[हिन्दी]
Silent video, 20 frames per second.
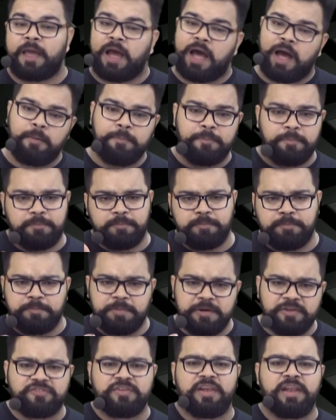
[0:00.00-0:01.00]
आप
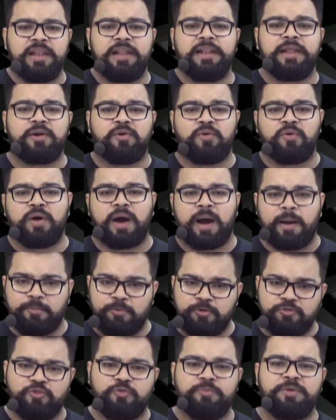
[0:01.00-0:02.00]
पर्सनली लिखो
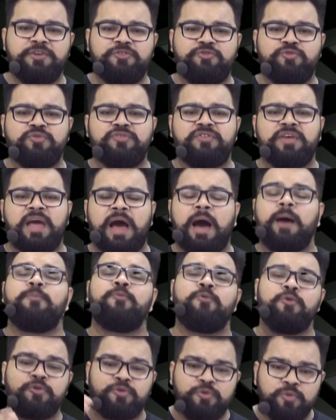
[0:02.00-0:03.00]
आपको जो भी इश्यूज़ हैं
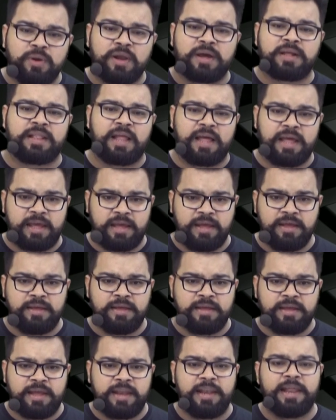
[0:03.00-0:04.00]
आपको क्यों लगता है
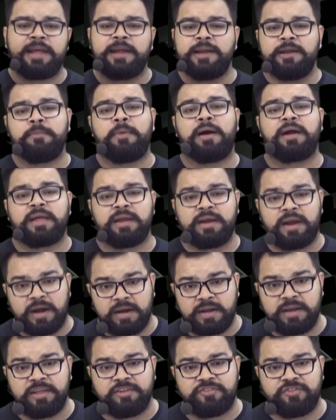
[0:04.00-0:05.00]
कि नेगेटिव मार्किंग
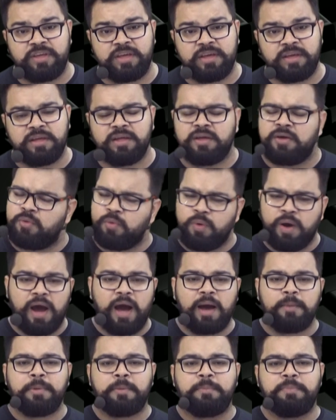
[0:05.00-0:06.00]
हटनी चाहिए वो
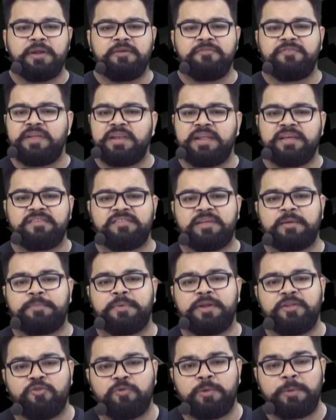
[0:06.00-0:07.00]
आप अपने फीलिंग्स
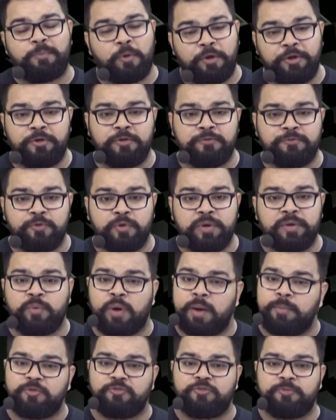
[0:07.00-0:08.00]
अपने जो भी पॉइंट ऑफ व्यू है वो
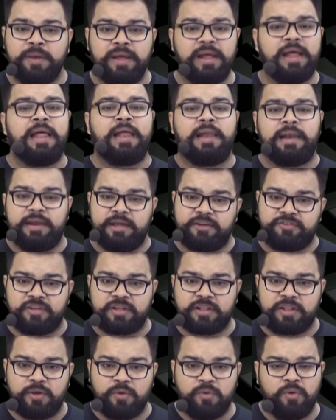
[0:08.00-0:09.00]
आप उसमें लिख
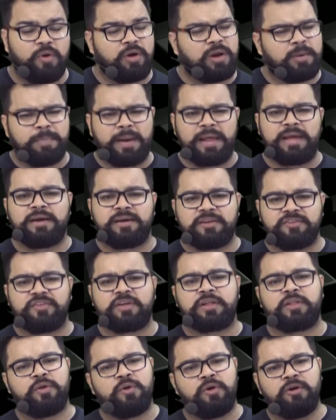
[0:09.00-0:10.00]
सकते हो और अप्लाई कर
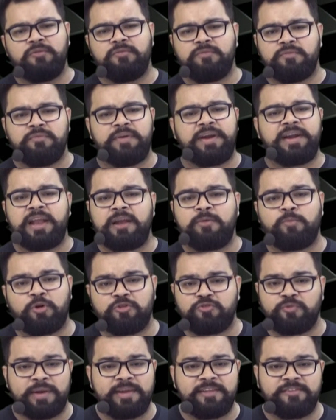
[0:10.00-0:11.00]
सकते हो और वेट एंड
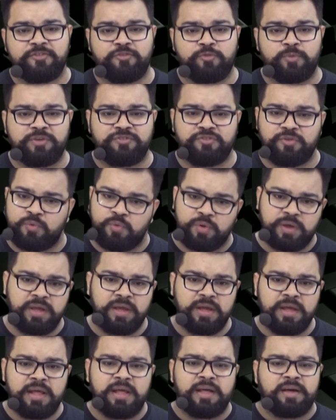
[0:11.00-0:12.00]
वॉच वाली सिचुएशन होगी
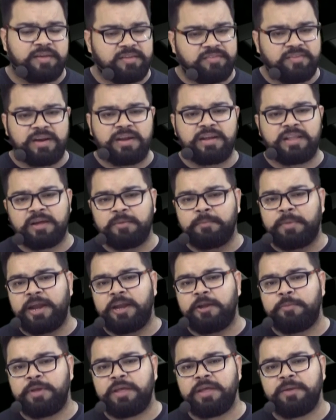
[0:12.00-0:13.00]
रिजल्ट तक
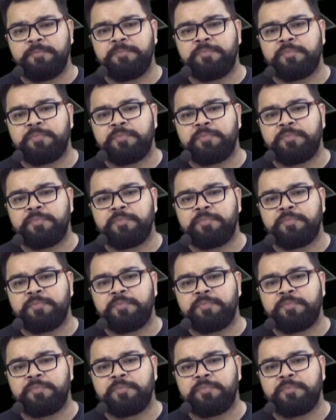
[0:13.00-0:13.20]
माइट बी